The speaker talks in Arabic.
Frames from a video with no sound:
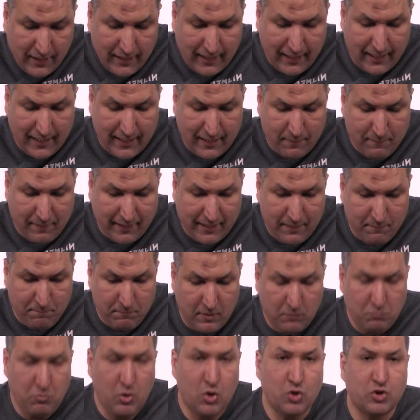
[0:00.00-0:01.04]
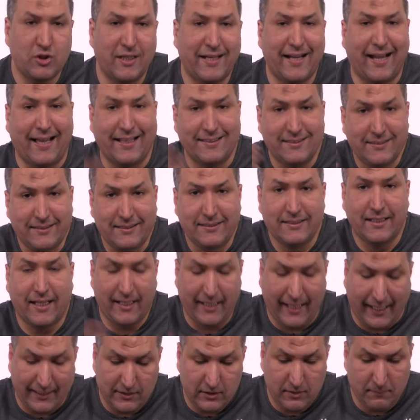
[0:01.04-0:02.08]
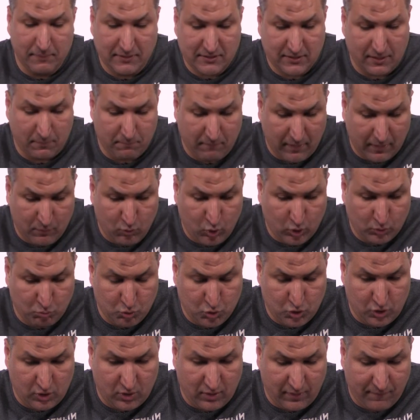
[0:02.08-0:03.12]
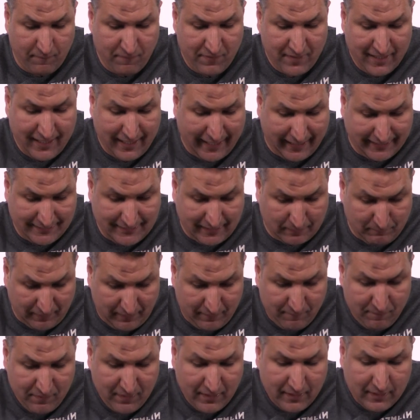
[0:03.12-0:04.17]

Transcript: اللي انا بجيب من ميوزك عندي انا عندي مثلا مجموعه موسيقى عايز اعملها